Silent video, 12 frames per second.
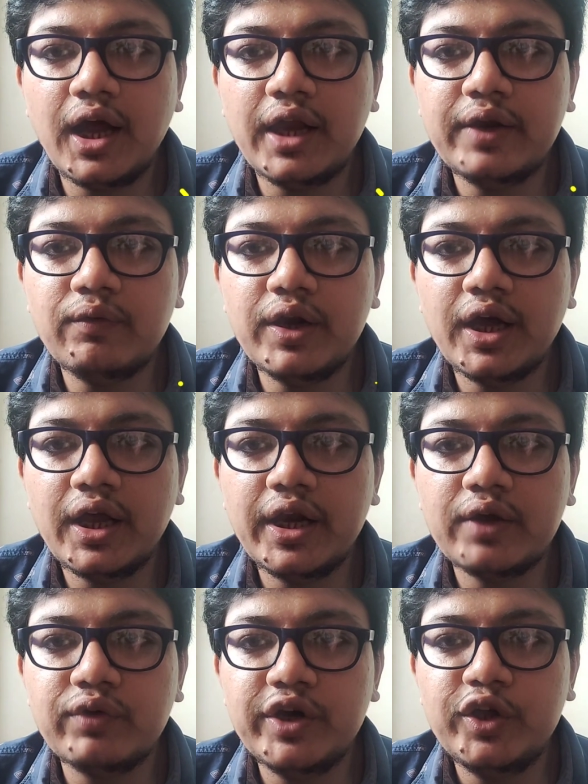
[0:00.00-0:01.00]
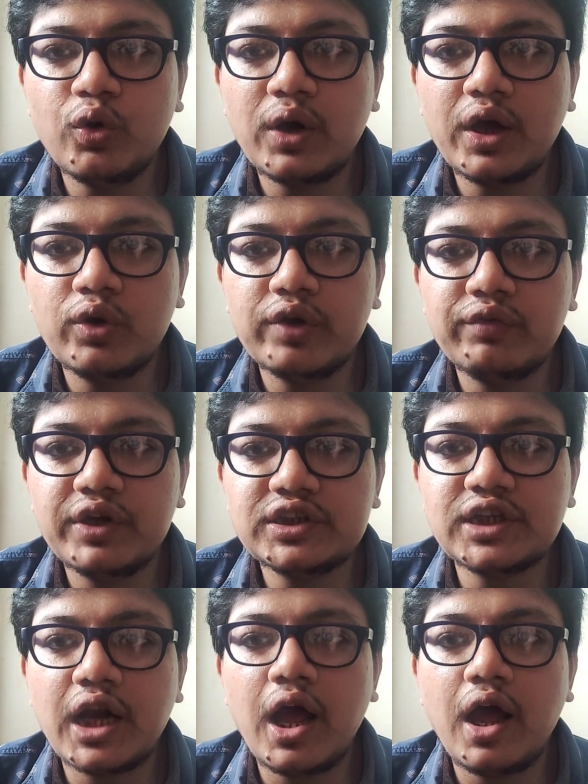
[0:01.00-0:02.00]
आने वाली हर एक वीडियो का
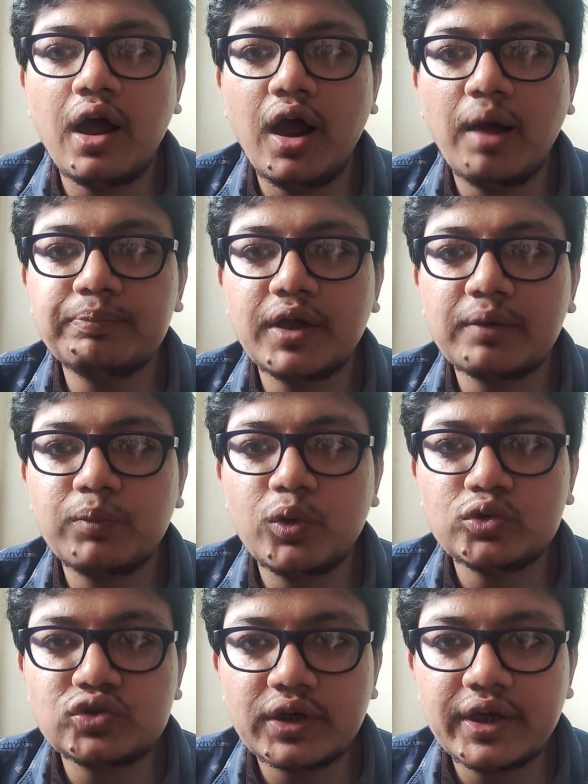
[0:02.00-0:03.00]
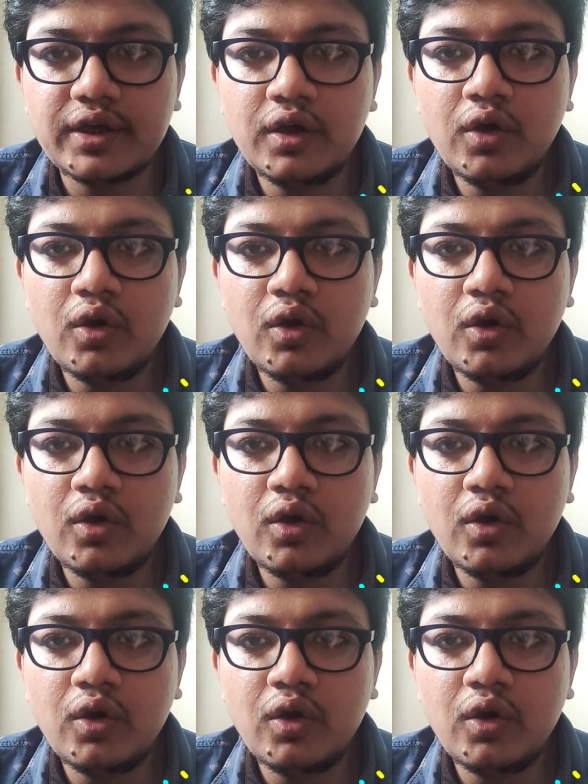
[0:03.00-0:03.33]
नोटिफिकेशन आप तक पहुंच सके